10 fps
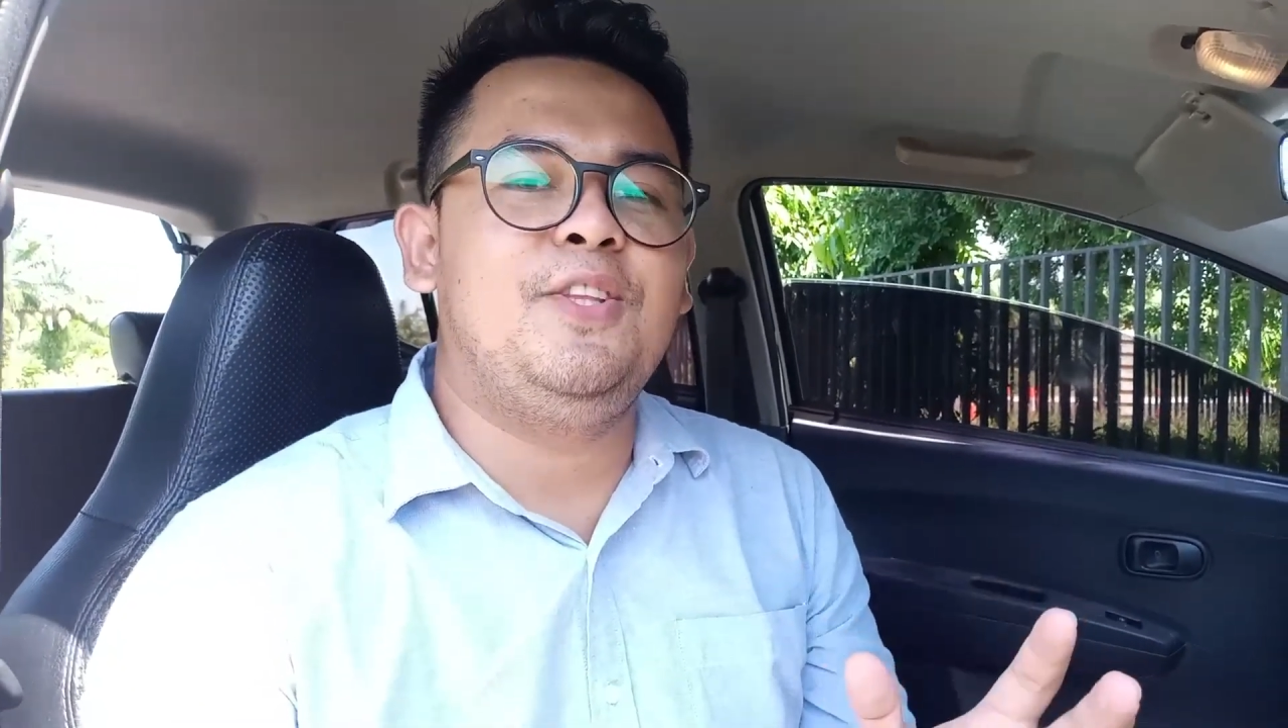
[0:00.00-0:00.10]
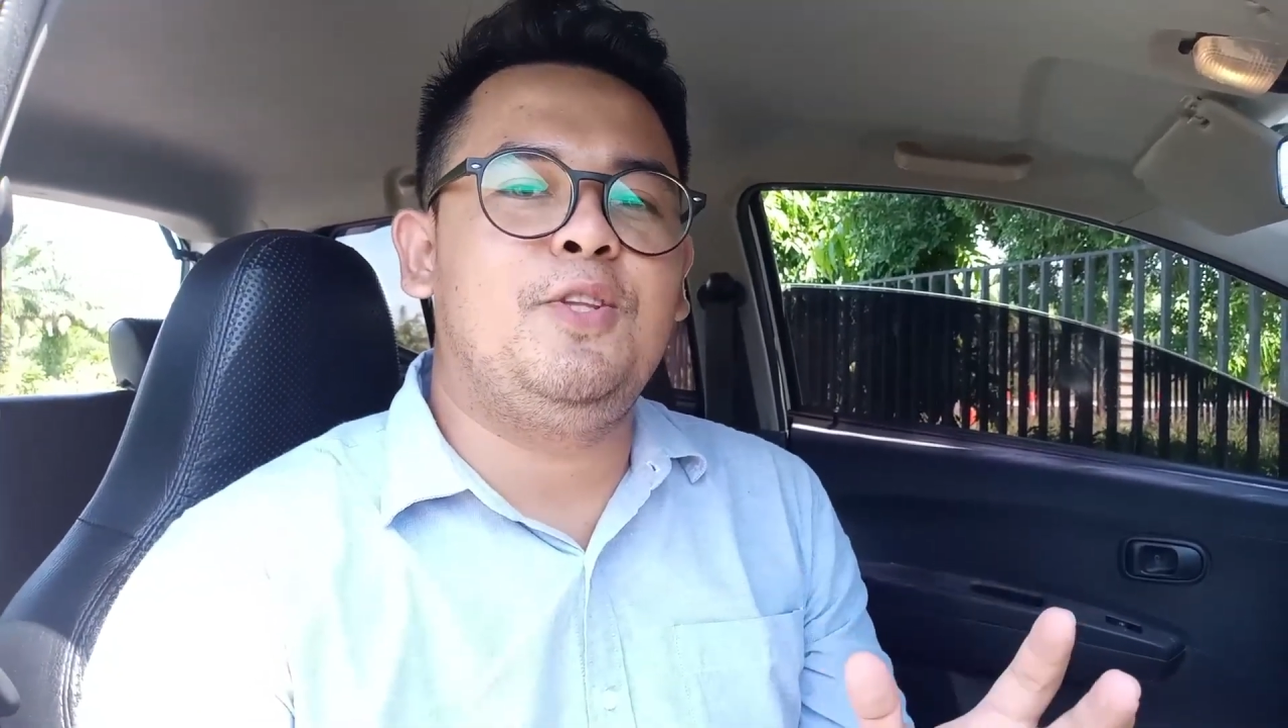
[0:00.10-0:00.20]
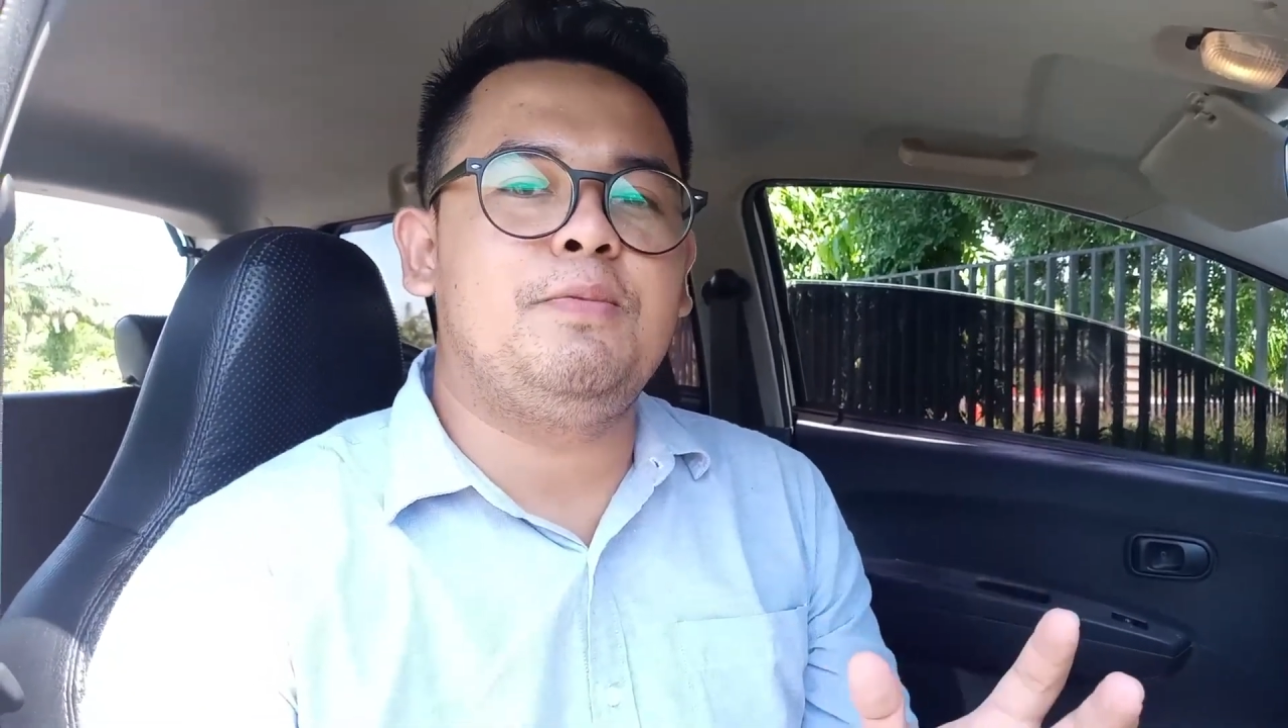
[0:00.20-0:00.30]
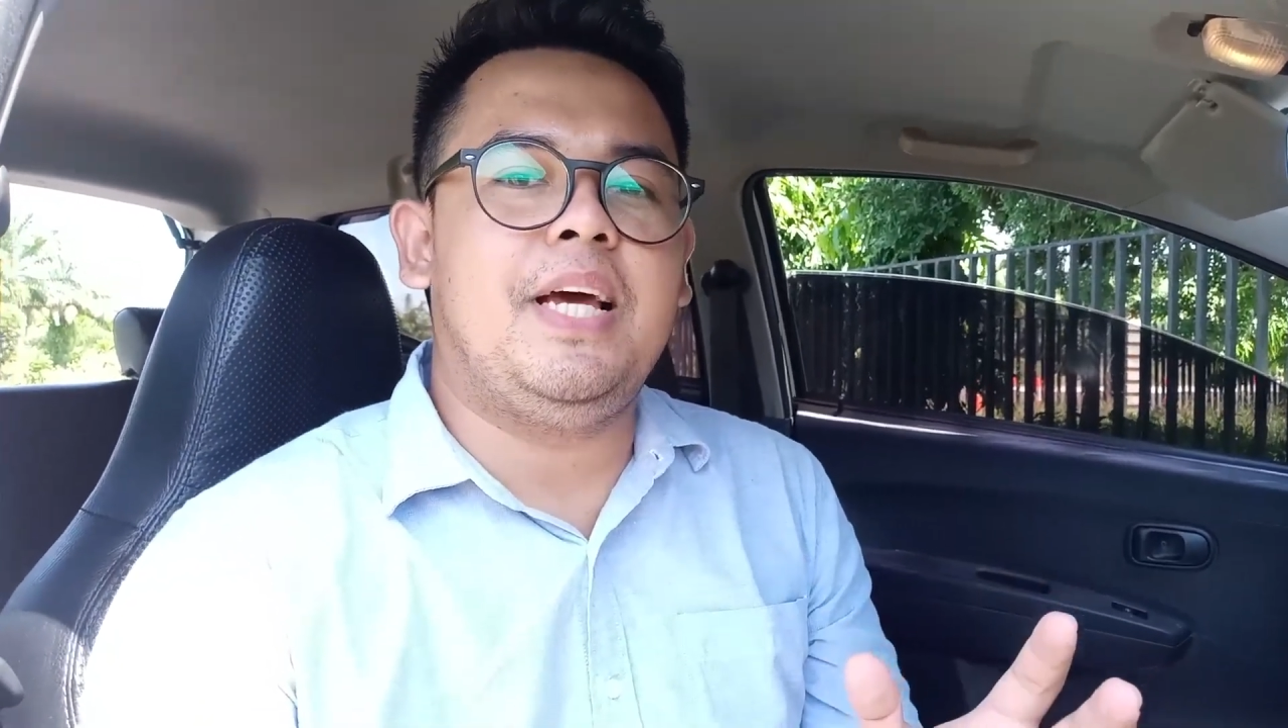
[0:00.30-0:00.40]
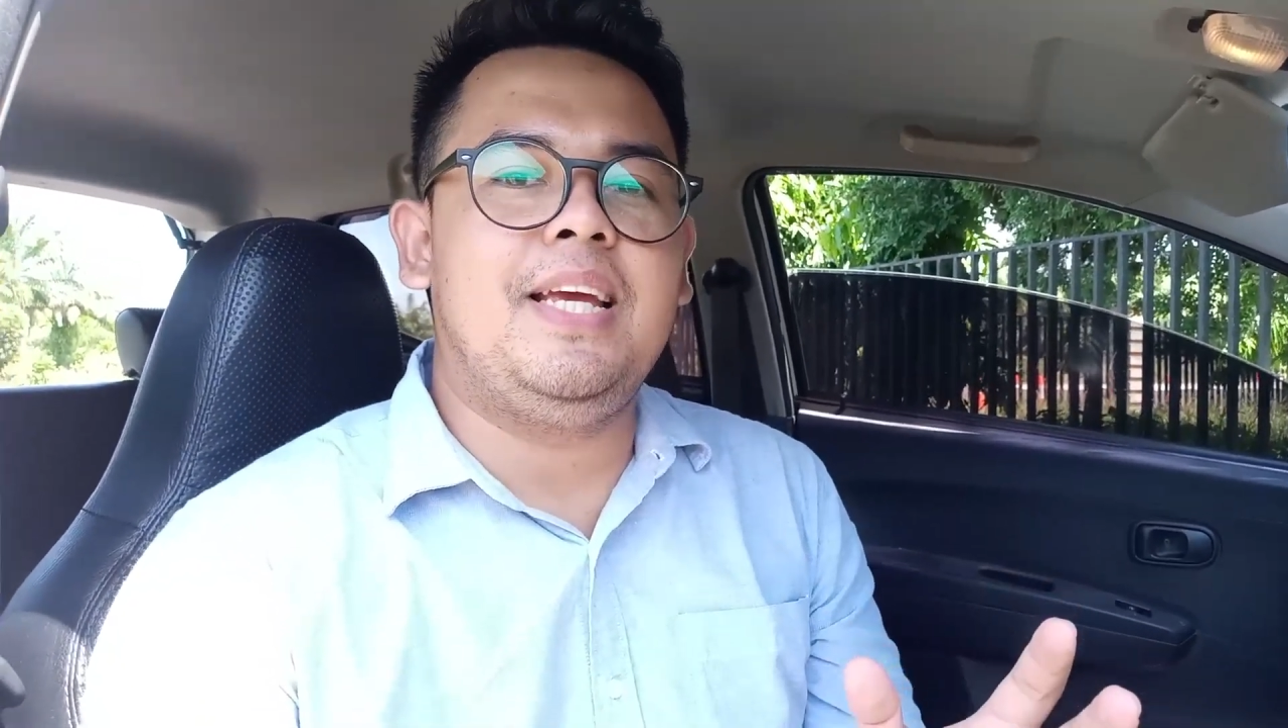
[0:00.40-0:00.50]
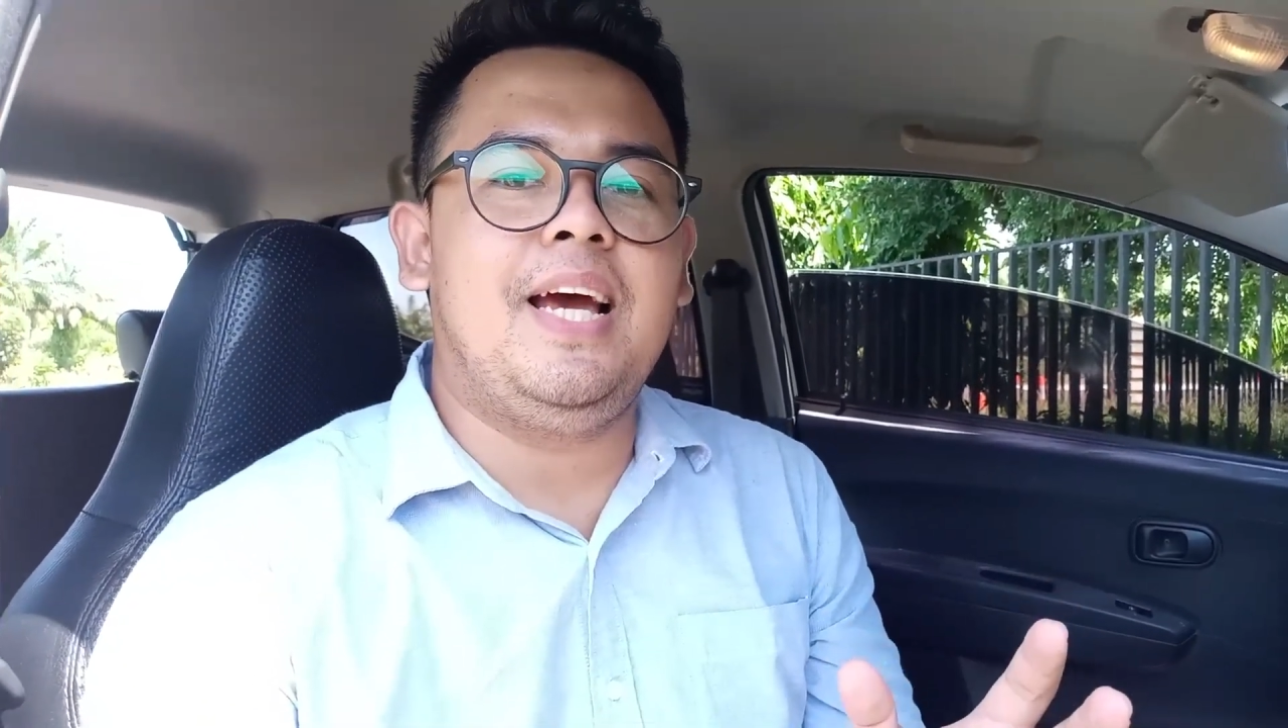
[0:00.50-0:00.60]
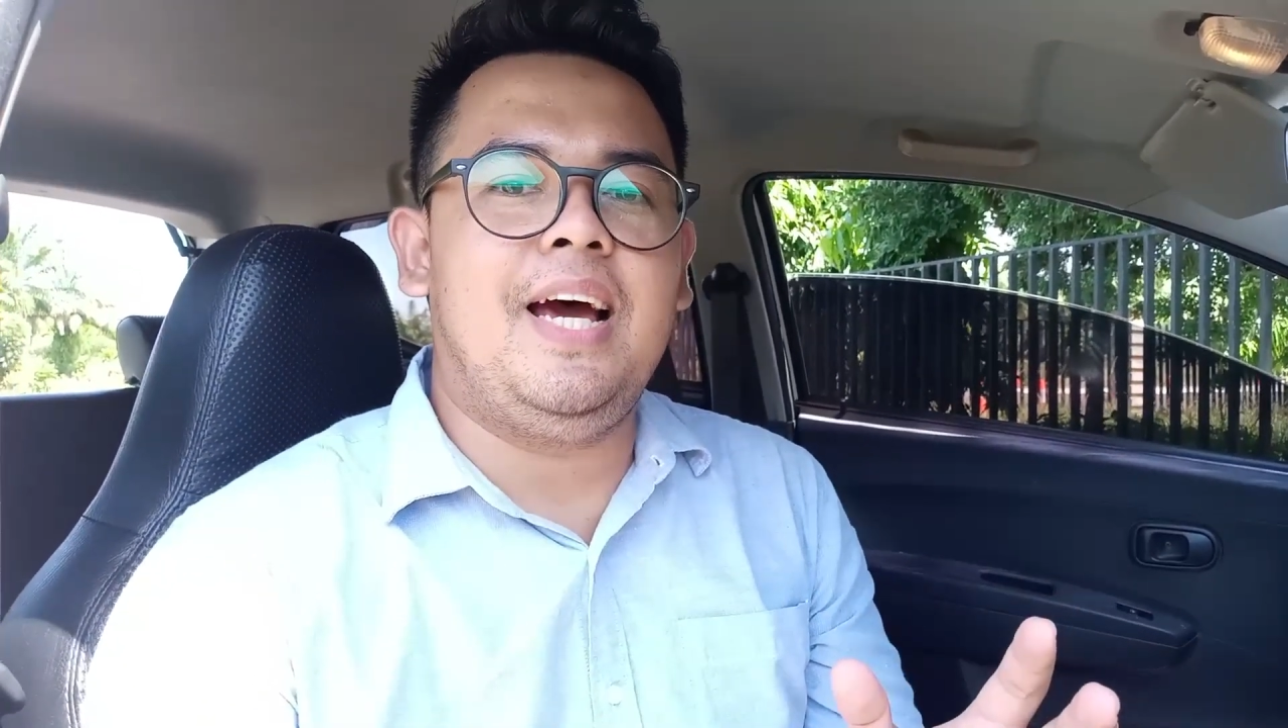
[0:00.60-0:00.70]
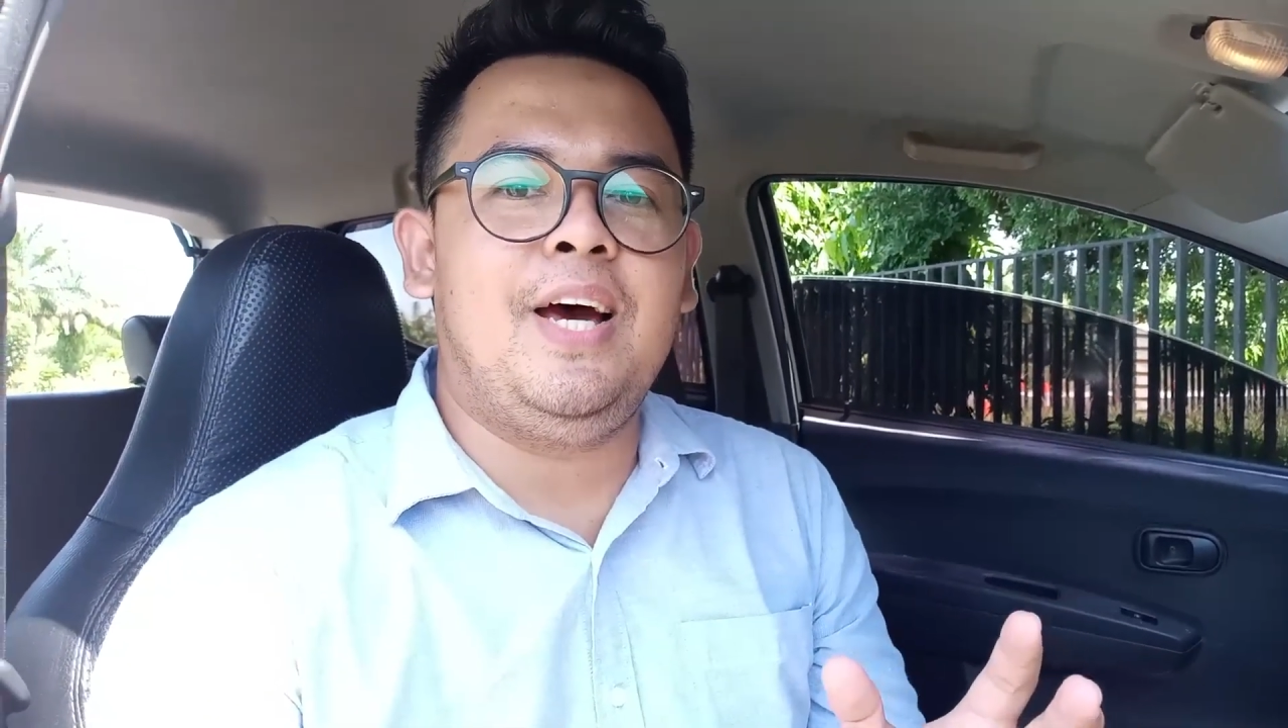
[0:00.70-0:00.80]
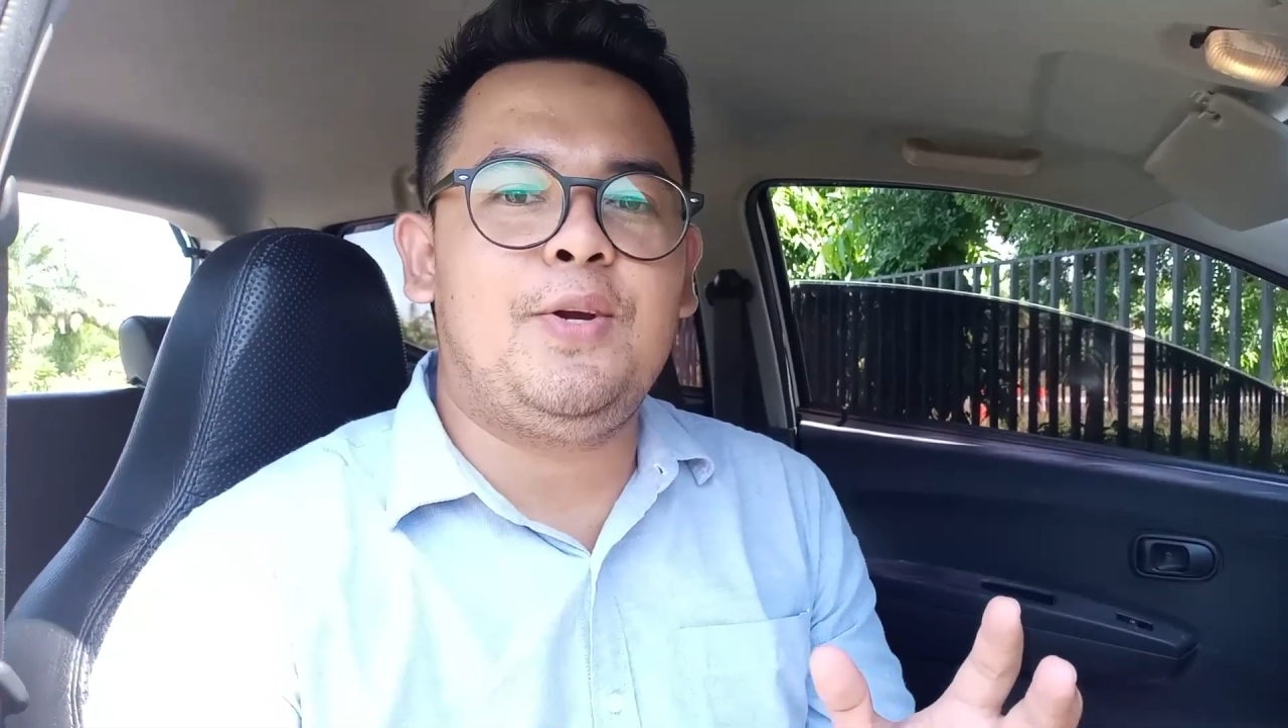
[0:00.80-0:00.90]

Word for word: youtube saya